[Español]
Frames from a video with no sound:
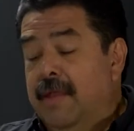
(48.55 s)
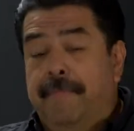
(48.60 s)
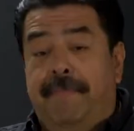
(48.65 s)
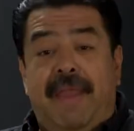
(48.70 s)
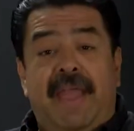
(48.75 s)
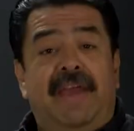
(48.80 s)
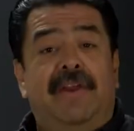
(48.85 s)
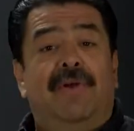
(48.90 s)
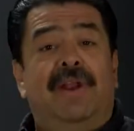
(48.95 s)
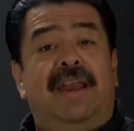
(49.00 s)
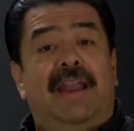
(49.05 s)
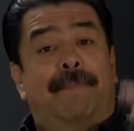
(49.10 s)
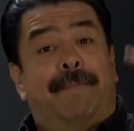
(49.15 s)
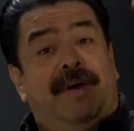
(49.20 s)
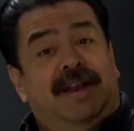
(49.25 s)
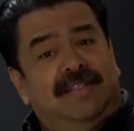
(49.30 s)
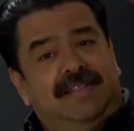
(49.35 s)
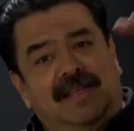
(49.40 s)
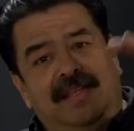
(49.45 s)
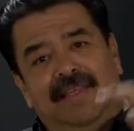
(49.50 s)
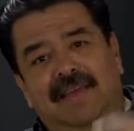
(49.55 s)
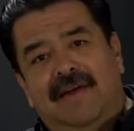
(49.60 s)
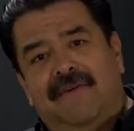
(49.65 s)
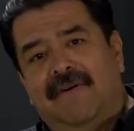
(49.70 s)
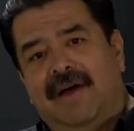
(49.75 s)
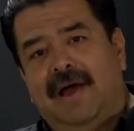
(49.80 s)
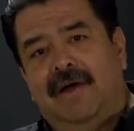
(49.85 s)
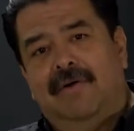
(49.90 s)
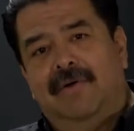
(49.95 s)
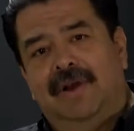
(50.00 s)
pero en la parte de
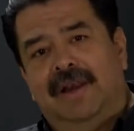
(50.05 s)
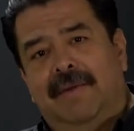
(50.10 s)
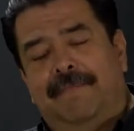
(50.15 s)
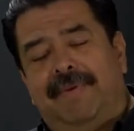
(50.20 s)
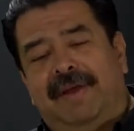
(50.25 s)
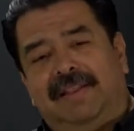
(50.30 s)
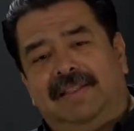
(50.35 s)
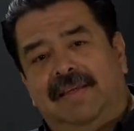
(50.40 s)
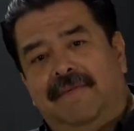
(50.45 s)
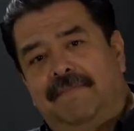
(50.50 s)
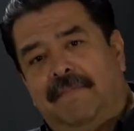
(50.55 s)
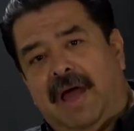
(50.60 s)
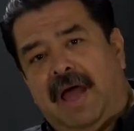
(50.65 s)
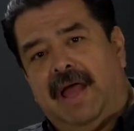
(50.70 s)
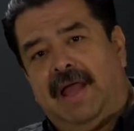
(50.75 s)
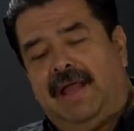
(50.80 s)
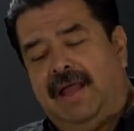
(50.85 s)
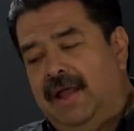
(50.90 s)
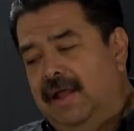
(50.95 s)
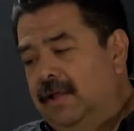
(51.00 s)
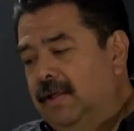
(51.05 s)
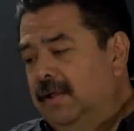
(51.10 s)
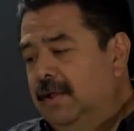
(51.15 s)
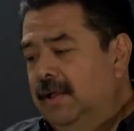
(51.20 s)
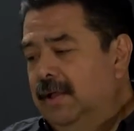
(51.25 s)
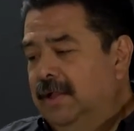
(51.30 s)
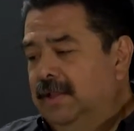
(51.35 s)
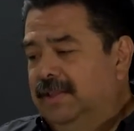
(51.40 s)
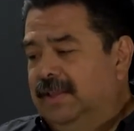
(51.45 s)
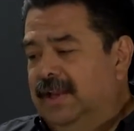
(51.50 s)
abajo, en la parte baja,
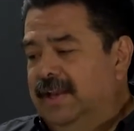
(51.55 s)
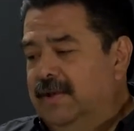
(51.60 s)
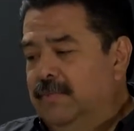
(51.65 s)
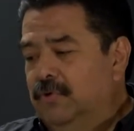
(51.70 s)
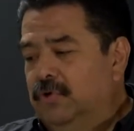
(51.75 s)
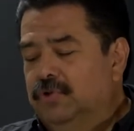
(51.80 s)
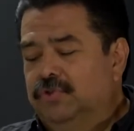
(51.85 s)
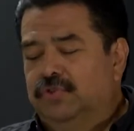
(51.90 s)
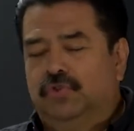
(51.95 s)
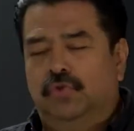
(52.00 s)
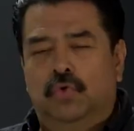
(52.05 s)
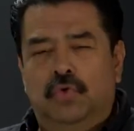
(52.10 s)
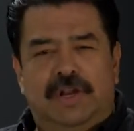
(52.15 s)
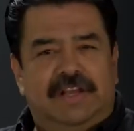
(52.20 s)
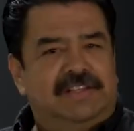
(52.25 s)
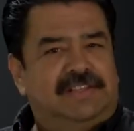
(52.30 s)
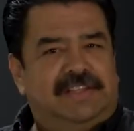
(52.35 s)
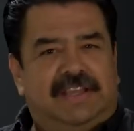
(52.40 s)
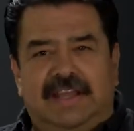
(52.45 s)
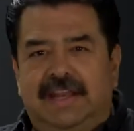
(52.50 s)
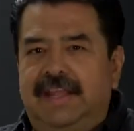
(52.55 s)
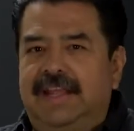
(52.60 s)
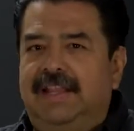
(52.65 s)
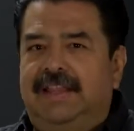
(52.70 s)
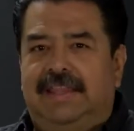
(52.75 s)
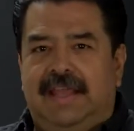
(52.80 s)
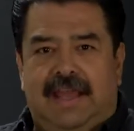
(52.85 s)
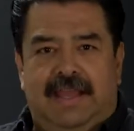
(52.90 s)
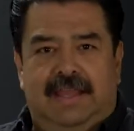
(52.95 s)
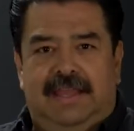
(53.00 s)
tenemos una
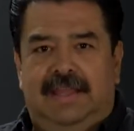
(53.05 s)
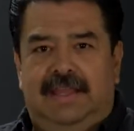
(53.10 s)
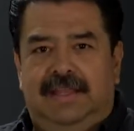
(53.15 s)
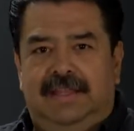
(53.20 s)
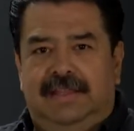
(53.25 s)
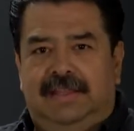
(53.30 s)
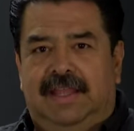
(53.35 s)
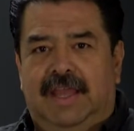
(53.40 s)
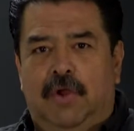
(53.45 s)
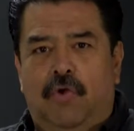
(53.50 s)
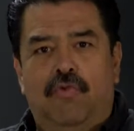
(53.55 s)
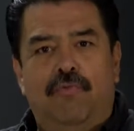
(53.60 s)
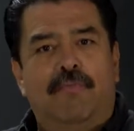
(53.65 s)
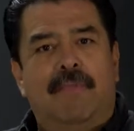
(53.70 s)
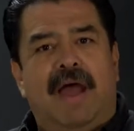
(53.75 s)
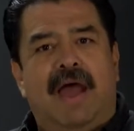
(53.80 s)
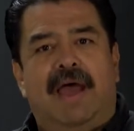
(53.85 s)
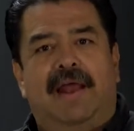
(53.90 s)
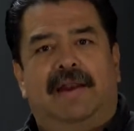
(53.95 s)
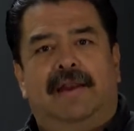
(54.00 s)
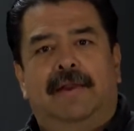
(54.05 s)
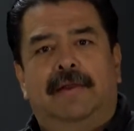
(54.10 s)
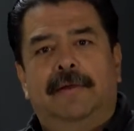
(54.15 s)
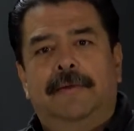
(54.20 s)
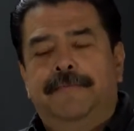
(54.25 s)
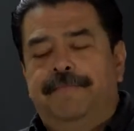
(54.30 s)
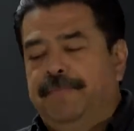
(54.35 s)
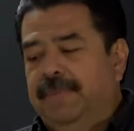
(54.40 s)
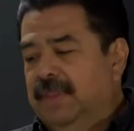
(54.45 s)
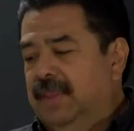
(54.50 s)
esquinita ahí de un mar
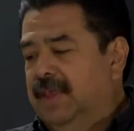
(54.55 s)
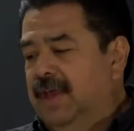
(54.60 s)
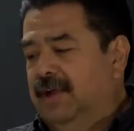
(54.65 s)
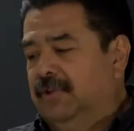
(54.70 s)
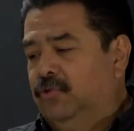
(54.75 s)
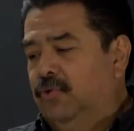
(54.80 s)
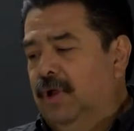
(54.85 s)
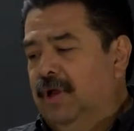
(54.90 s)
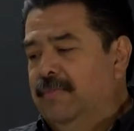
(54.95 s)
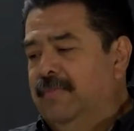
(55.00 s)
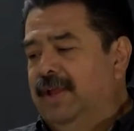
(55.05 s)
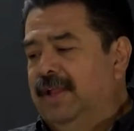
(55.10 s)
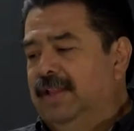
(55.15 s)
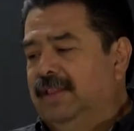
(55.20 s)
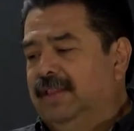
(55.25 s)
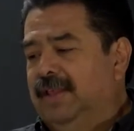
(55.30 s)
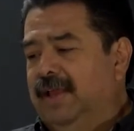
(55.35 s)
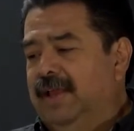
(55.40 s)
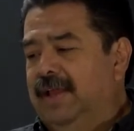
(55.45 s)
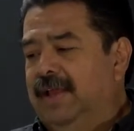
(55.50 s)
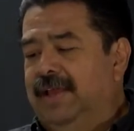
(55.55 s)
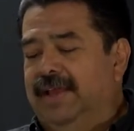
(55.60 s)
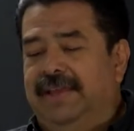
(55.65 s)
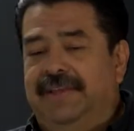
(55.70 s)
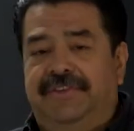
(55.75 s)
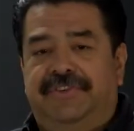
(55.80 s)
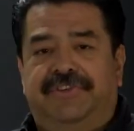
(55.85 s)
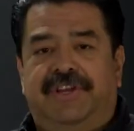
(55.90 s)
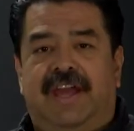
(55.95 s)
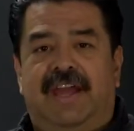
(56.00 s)
que actualmente
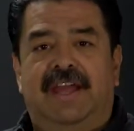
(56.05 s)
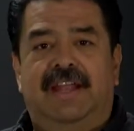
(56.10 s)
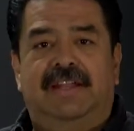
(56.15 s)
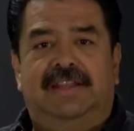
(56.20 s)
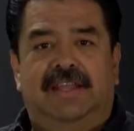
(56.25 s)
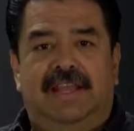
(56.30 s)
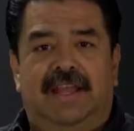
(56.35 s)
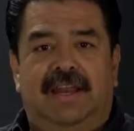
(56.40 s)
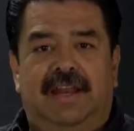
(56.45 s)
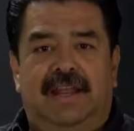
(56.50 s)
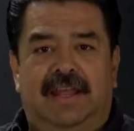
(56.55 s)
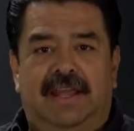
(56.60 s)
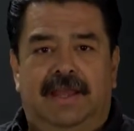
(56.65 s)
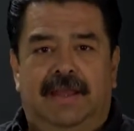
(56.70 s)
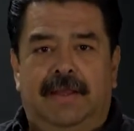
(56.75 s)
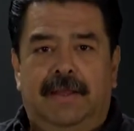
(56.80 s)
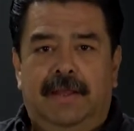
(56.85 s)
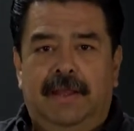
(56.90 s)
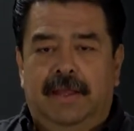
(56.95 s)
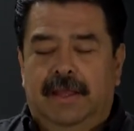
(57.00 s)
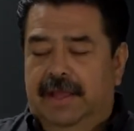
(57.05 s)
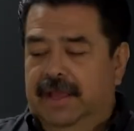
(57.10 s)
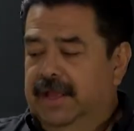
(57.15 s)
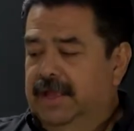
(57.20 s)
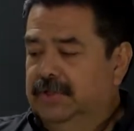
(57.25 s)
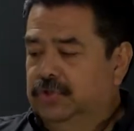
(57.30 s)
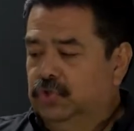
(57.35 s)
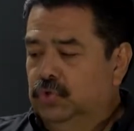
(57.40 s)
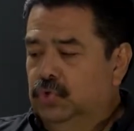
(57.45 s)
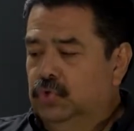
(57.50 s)
Israel tiene
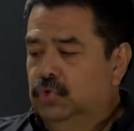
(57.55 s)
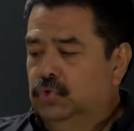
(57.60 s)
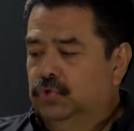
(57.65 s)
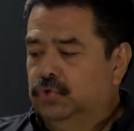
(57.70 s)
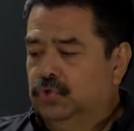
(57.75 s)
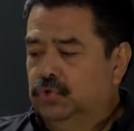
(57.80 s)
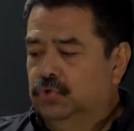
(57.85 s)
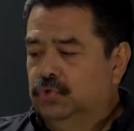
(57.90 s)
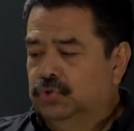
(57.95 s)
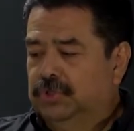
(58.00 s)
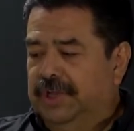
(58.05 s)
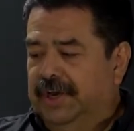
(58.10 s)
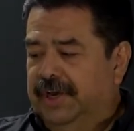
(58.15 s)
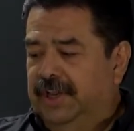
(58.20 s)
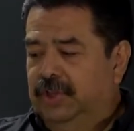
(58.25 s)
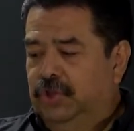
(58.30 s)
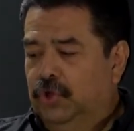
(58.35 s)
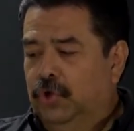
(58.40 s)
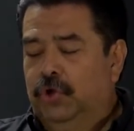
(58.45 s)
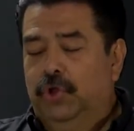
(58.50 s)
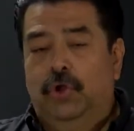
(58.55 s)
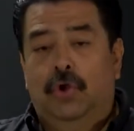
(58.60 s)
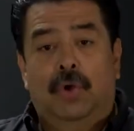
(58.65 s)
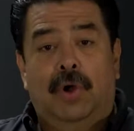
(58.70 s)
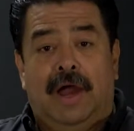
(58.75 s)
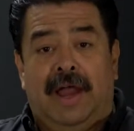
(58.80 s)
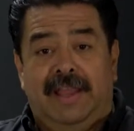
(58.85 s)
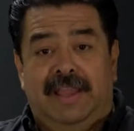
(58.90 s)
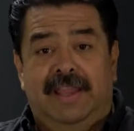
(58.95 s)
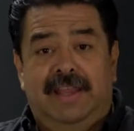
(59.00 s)
eh, su, territorio
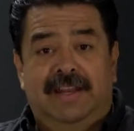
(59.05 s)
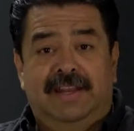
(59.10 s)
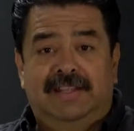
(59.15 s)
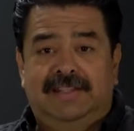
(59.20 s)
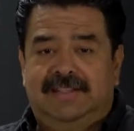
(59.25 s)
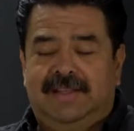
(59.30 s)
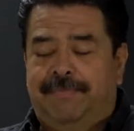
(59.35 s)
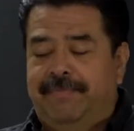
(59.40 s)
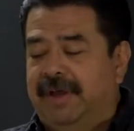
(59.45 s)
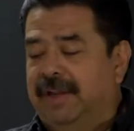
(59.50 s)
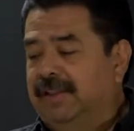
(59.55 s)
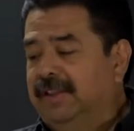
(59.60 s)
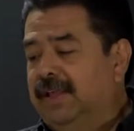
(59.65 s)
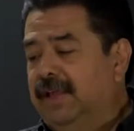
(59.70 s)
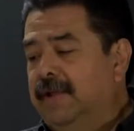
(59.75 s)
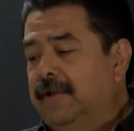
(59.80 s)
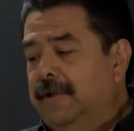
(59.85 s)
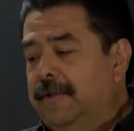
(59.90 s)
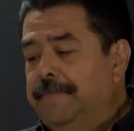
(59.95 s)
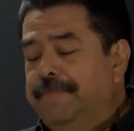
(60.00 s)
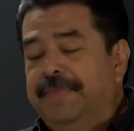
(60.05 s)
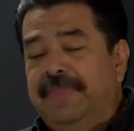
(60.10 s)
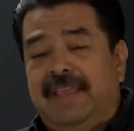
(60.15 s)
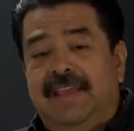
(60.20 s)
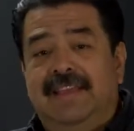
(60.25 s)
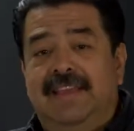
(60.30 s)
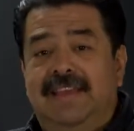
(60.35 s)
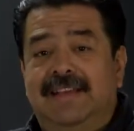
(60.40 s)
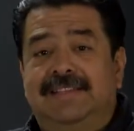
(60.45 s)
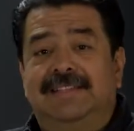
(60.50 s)
ahí en esta parte
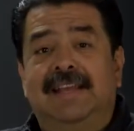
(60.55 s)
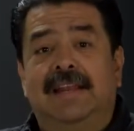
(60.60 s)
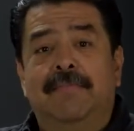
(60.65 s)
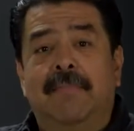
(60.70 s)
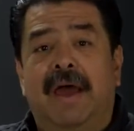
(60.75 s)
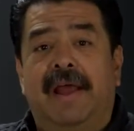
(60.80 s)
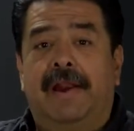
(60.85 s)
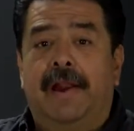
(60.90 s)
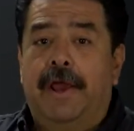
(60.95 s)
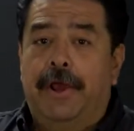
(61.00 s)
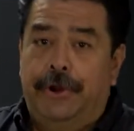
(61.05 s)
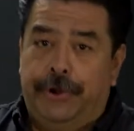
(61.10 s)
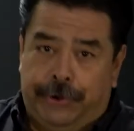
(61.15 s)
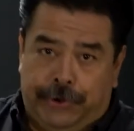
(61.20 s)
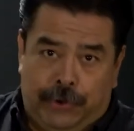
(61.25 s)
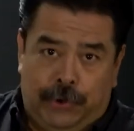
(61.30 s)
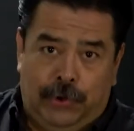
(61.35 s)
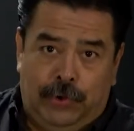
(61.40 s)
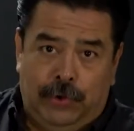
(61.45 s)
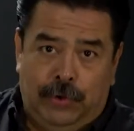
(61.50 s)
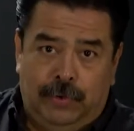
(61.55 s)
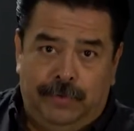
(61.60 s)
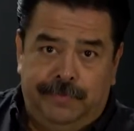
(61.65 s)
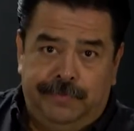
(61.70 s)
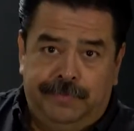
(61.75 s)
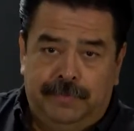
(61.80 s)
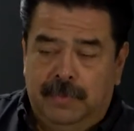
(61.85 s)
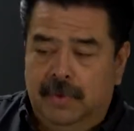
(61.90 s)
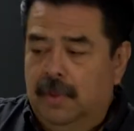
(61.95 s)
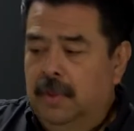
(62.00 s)
y es el Mar Rojo.
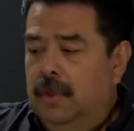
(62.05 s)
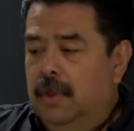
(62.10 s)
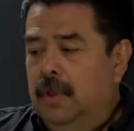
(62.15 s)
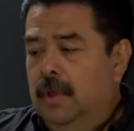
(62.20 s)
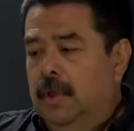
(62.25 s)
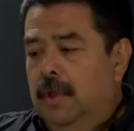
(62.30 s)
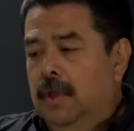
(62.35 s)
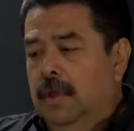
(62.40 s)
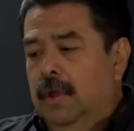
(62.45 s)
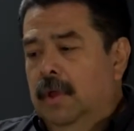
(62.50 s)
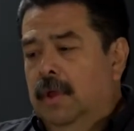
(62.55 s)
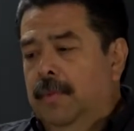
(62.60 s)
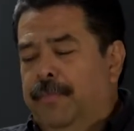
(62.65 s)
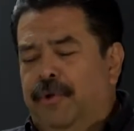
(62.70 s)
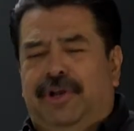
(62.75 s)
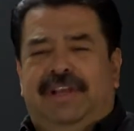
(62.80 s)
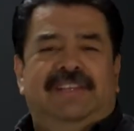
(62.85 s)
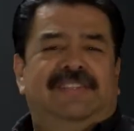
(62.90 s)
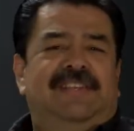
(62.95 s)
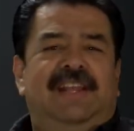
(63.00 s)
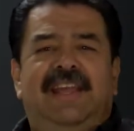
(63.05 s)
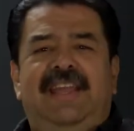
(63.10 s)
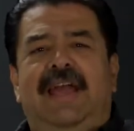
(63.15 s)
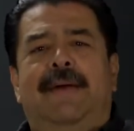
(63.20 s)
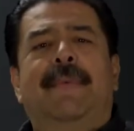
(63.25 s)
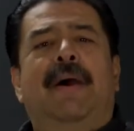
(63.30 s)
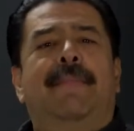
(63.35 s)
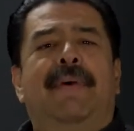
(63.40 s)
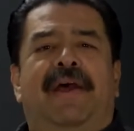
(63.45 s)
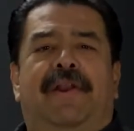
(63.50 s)
¿Por qué se le
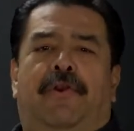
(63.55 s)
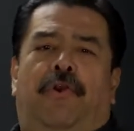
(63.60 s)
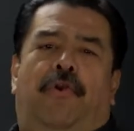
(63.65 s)
llama Mar